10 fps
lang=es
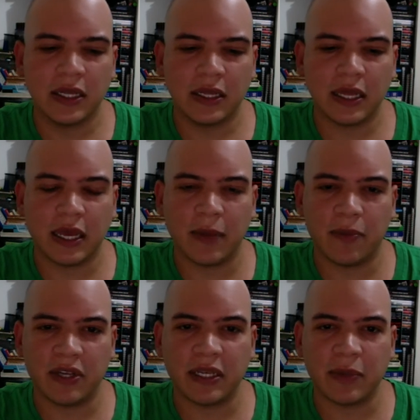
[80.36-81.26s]
de
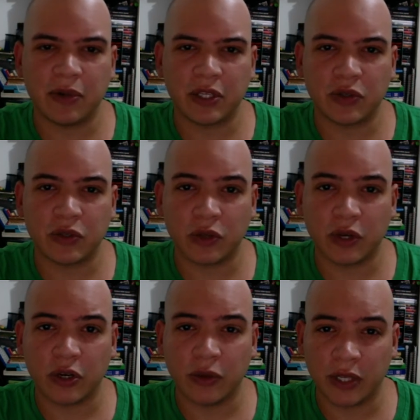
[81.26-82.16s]
pues, el proceso
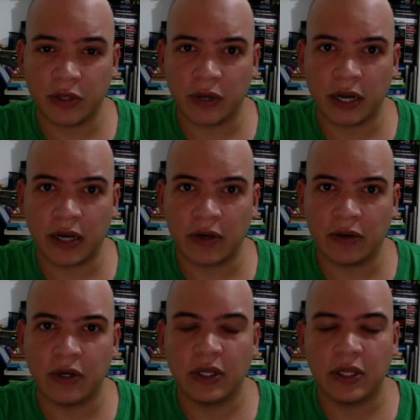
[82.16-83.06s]
histórico
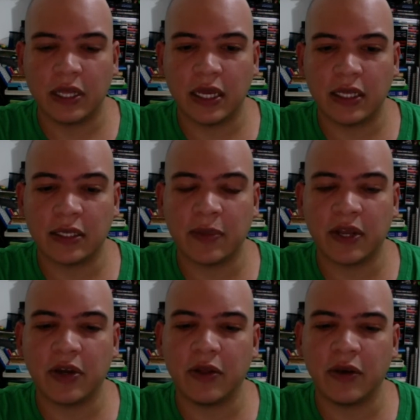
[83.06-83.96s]
venezolano de ese
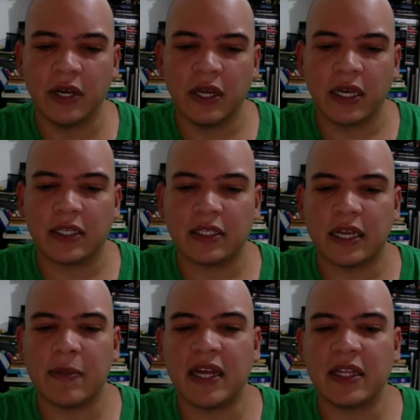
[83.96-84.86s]
periodo, que se
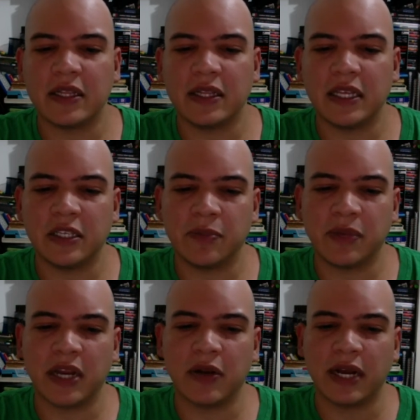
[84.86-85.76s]
llama De
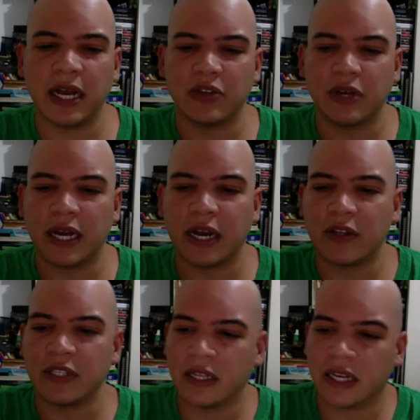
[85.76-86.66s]
Cipriano Castro a
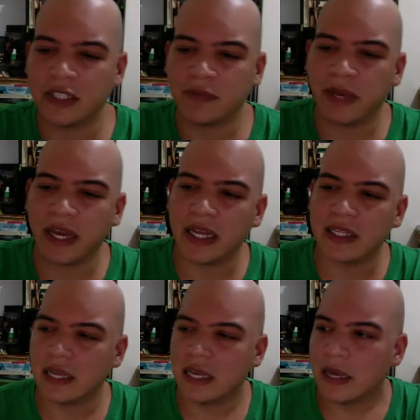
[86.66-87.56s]
Carlos Andrés
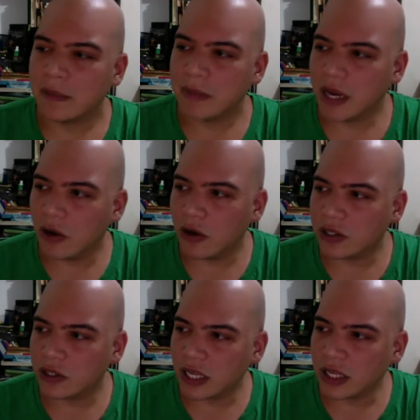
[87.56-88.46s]
Pérez,
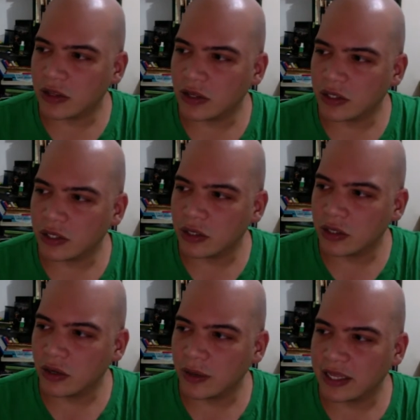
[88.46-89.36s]

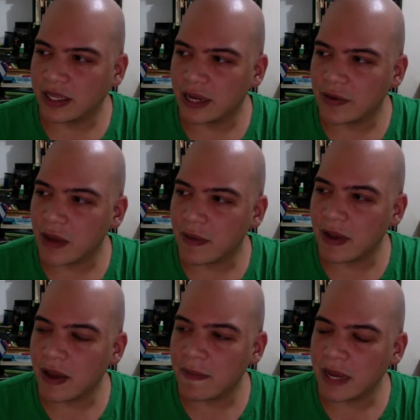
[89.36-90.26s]

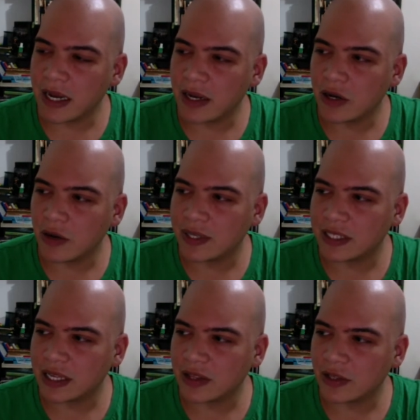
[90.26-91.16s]

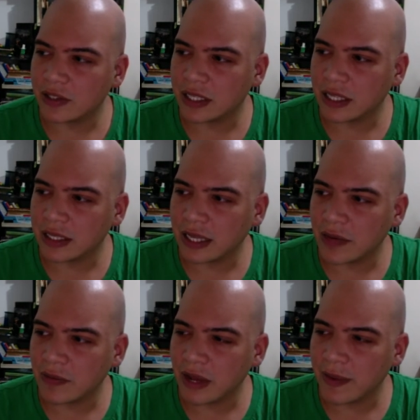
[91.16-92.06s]

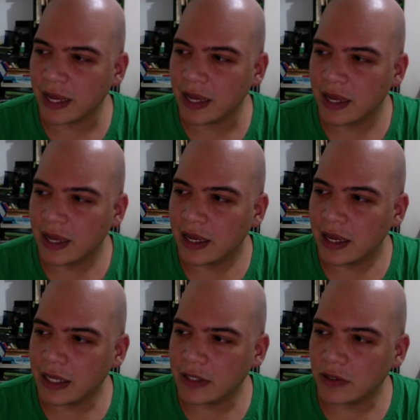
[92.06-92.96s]
1899-1979
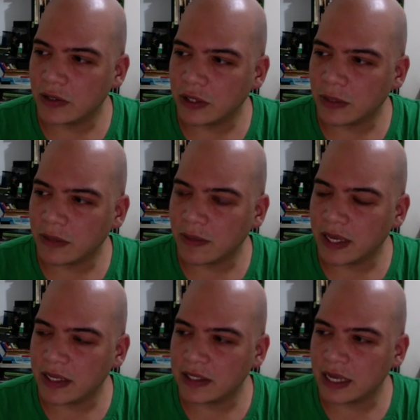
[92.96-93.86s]
hechos,
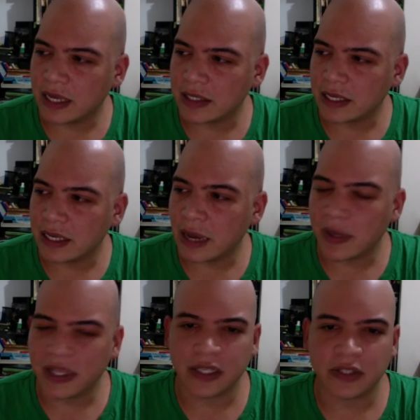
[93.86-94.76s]
vivencias y
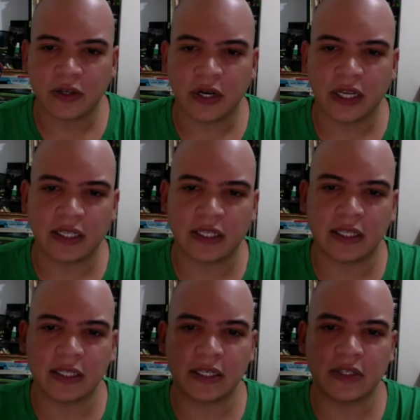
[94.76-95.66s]
apreciaciones. Este
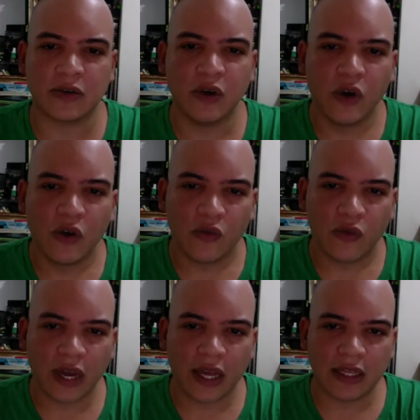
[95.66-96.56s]
texto
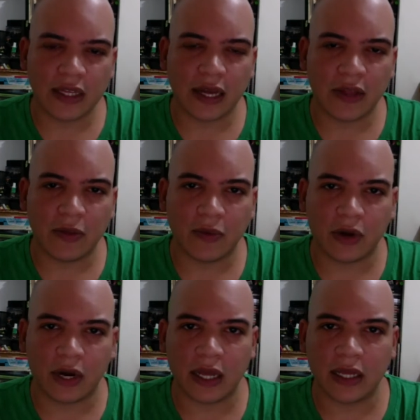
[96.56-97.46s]
fue editado por
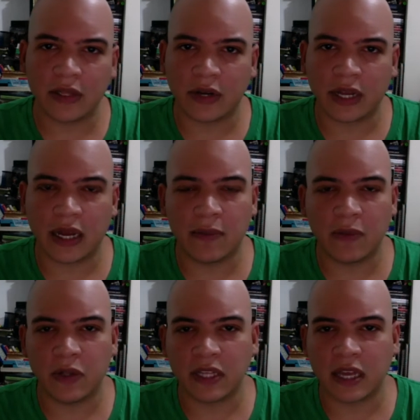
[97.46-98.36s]
la editorial
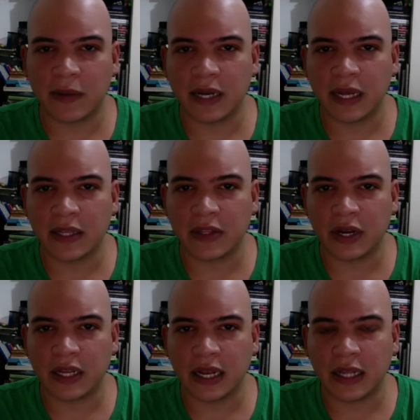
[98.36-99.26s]
Monte Ávila
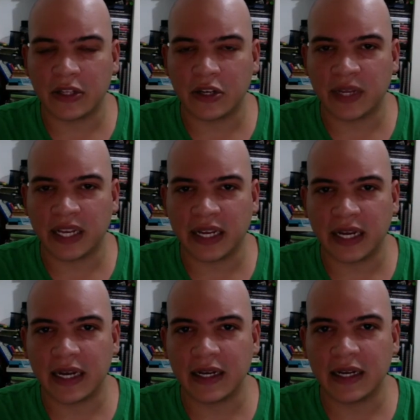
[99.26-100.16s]
Editores
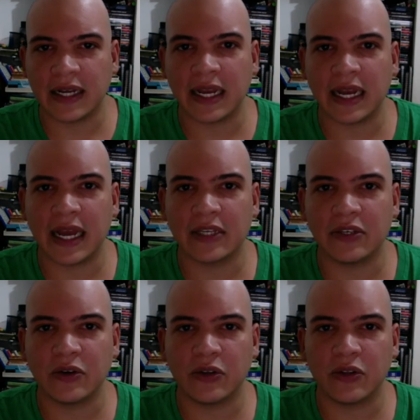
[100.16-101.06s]
Latinoamericana en el
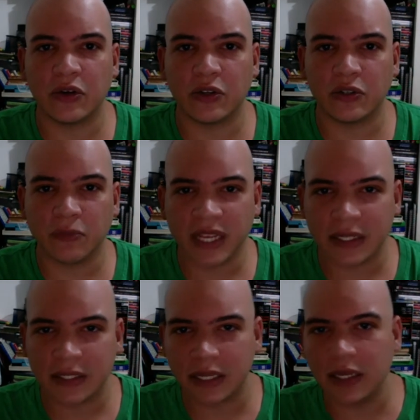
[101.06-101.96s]
año
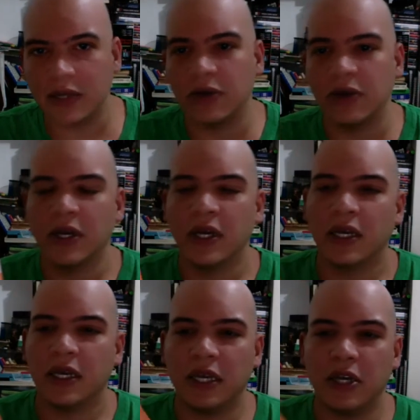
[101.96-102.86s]
2005
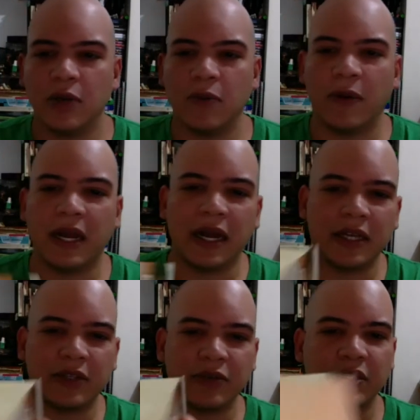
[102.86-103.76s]
y como verán
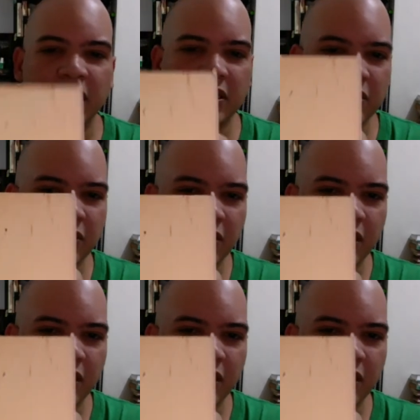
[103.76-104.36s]
es un texto